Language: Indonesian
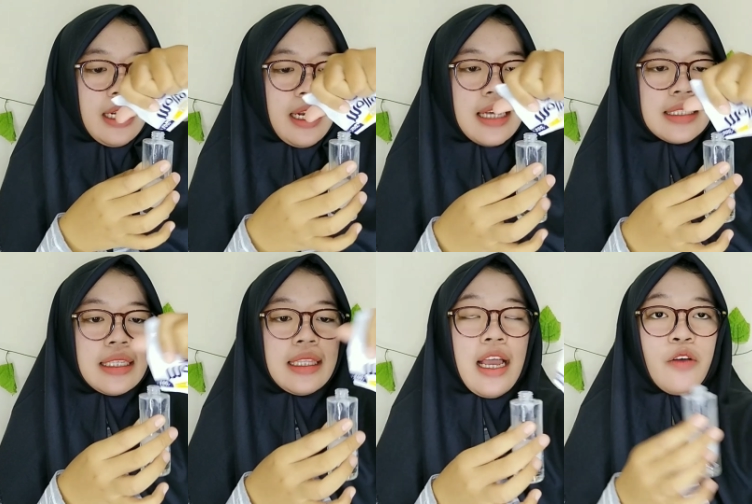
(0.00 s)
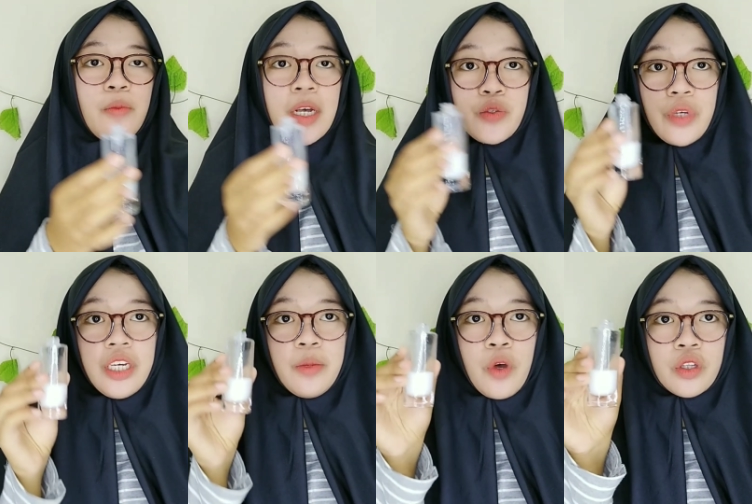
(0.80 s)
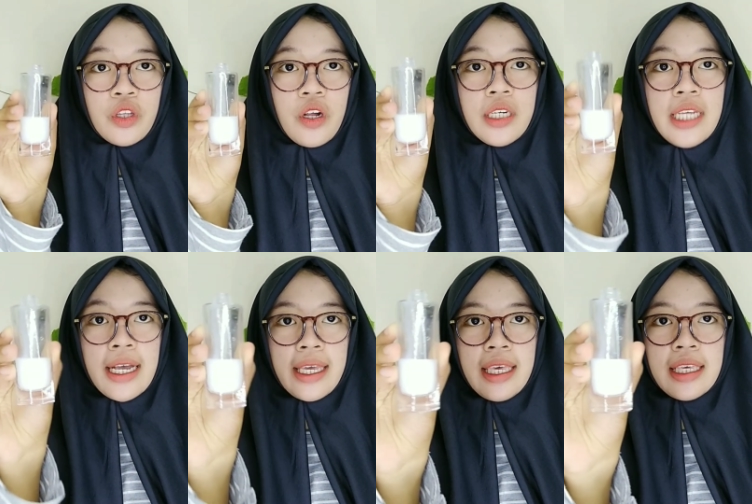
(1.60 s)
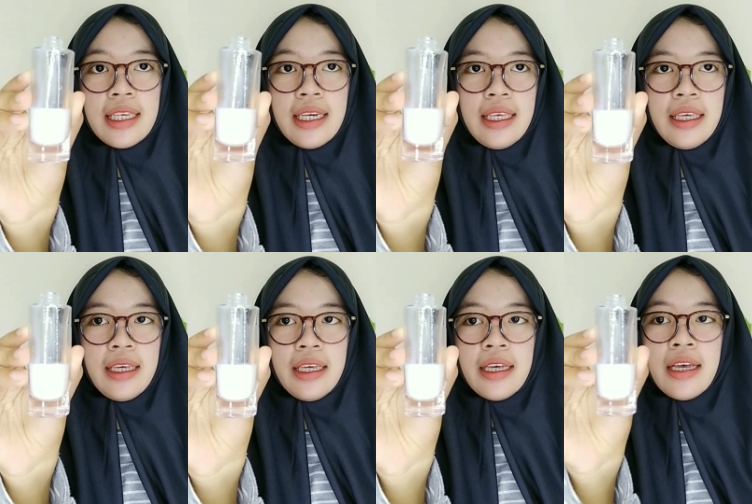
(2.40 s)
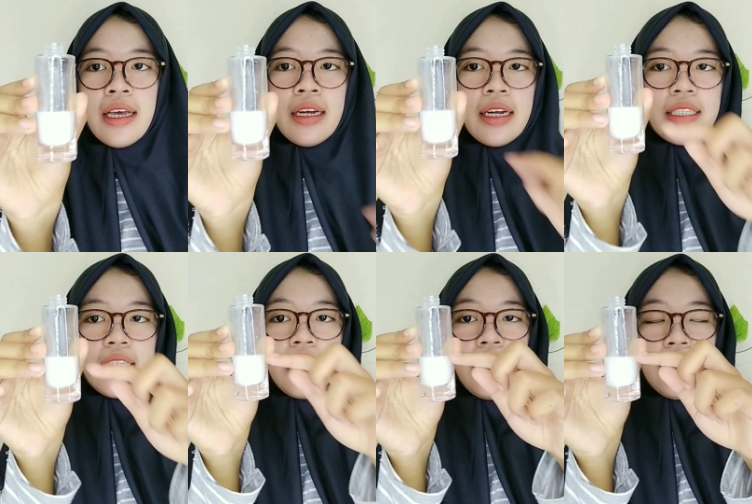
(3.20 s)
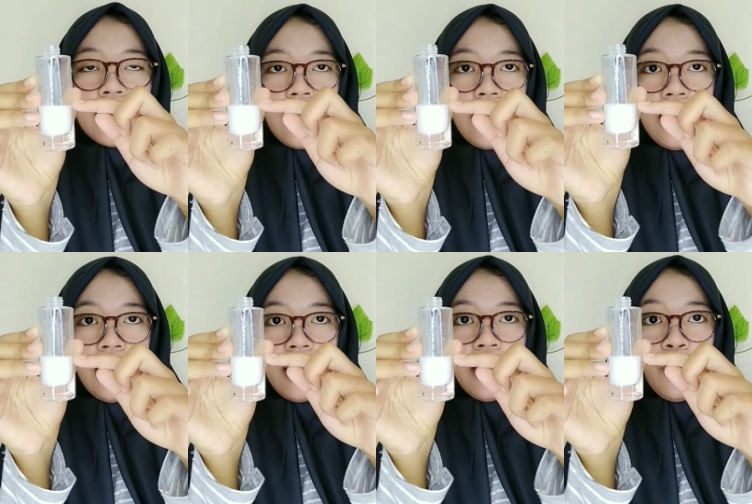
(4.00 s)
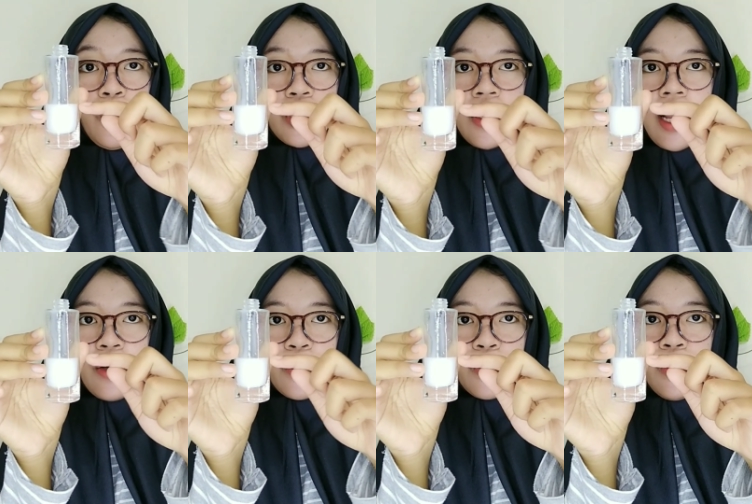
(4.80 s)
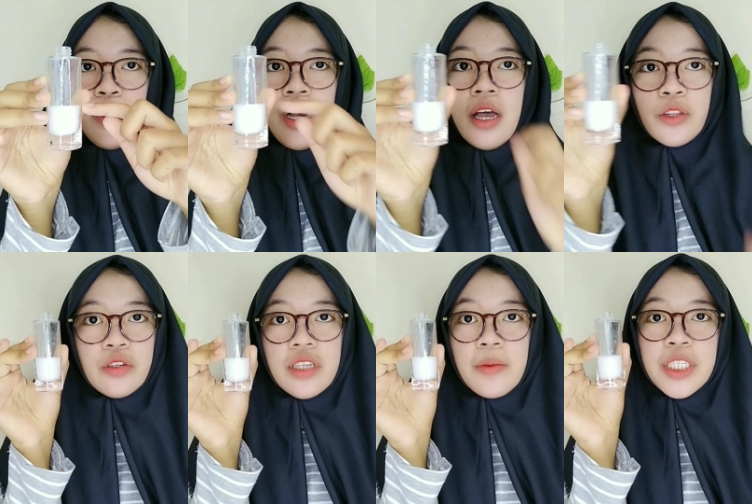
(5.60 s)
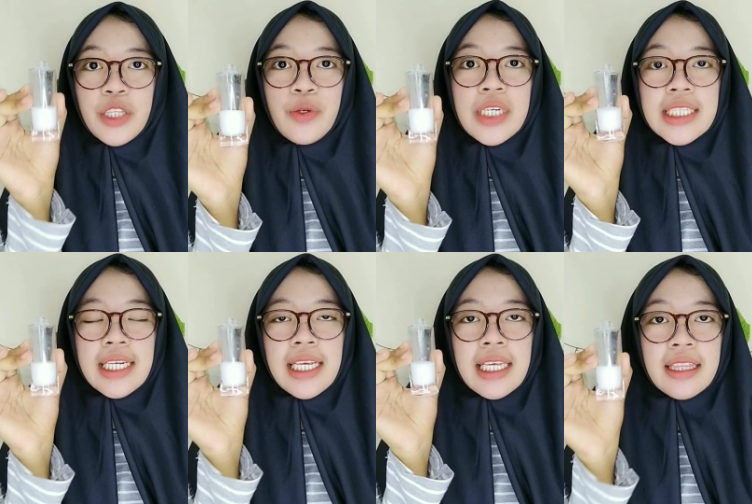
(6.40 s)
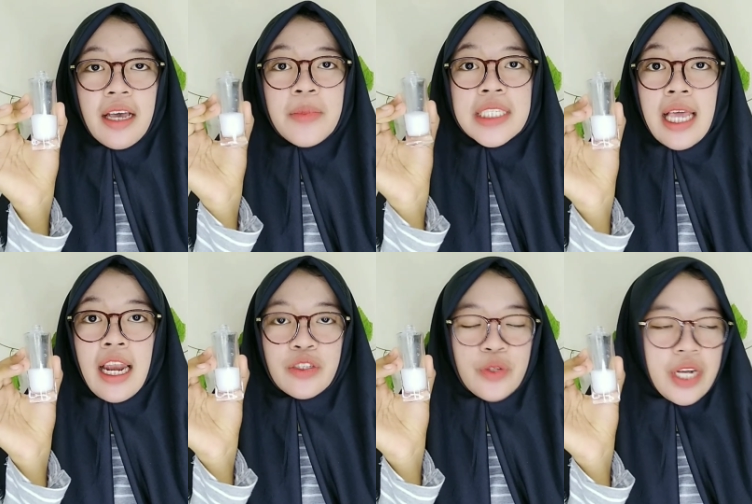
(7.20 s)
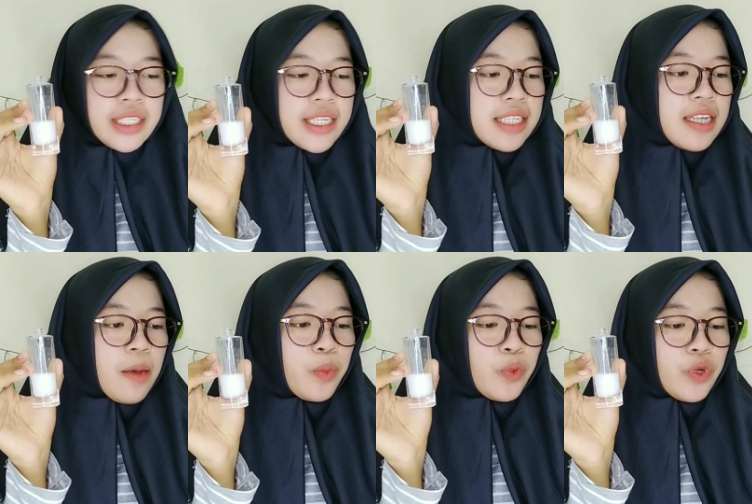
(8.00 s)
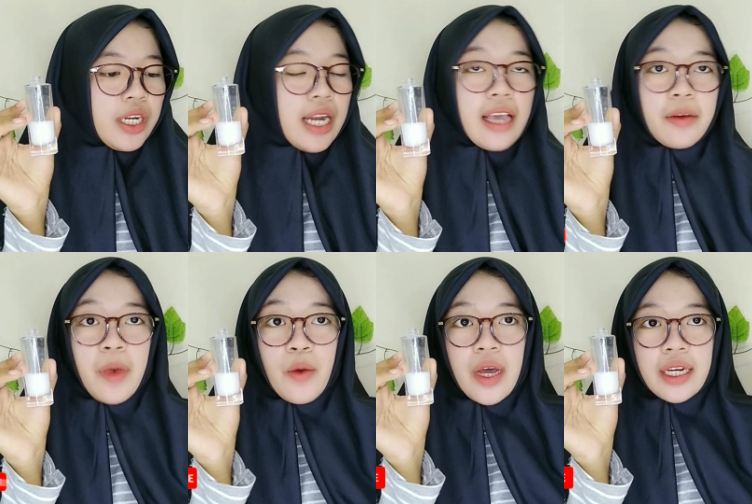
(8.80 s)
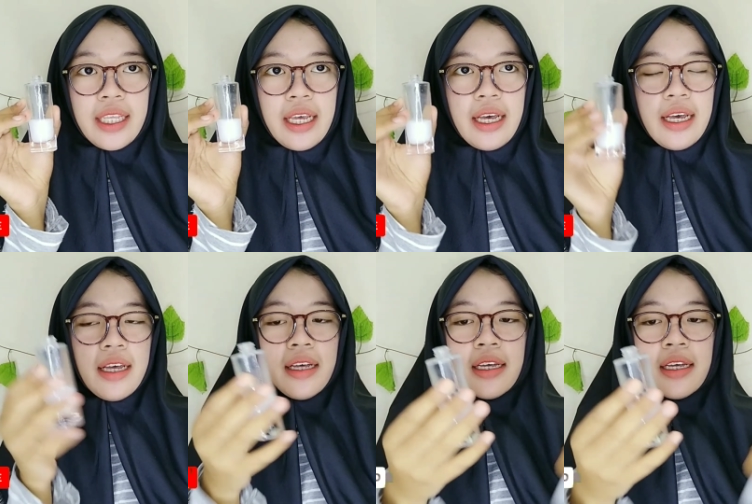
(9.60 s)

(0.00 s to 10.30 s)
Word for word: Nah setelah aku masukin di botol dia kayak gini. Nah jadi segini di botol aku. Terus habis itu di sini kita bisa langsung aja campurin air mawarnya.